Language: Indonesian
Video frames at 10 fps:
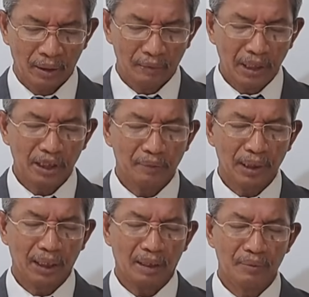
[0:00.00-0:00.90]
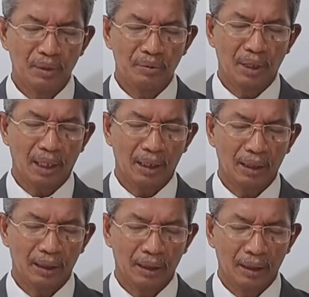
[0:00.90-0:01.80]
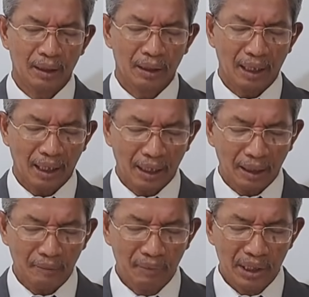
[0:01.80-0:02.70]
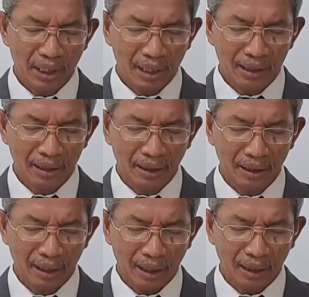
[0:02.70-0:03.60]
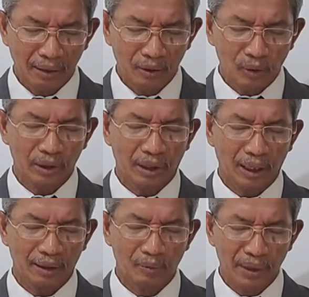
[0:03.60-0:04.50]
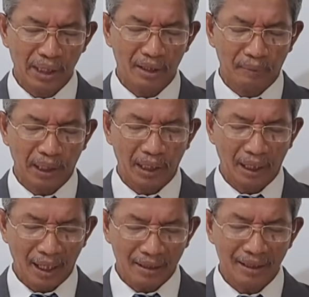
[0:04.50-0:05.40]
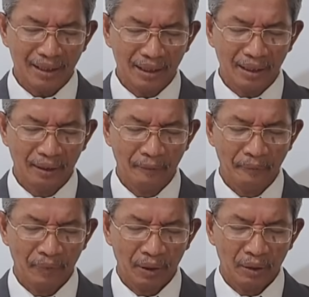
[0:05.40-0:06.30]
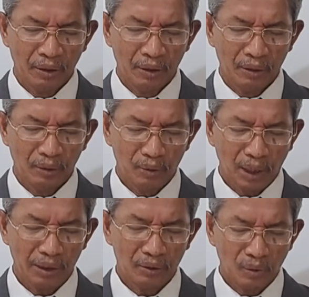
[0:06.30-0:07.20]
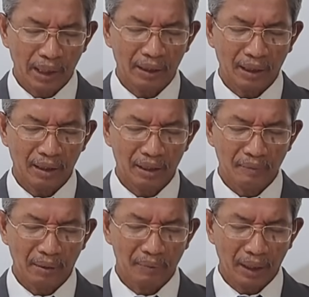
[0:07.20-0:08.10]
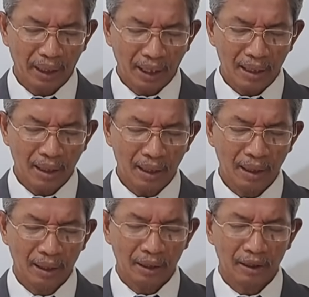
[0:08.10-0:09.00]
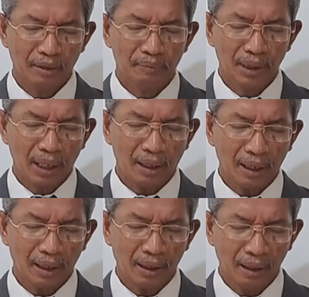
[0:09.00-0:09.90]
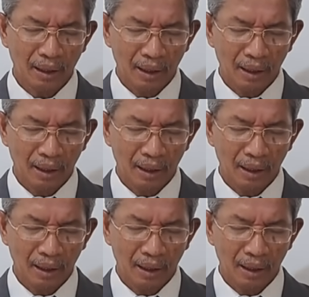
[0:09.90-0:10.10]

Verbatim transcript: Teman-teman kami juga yang akan menjalani tindakan dokter atau medis pada hari ini, Tuhan kuatkan iman mereka dan biarlah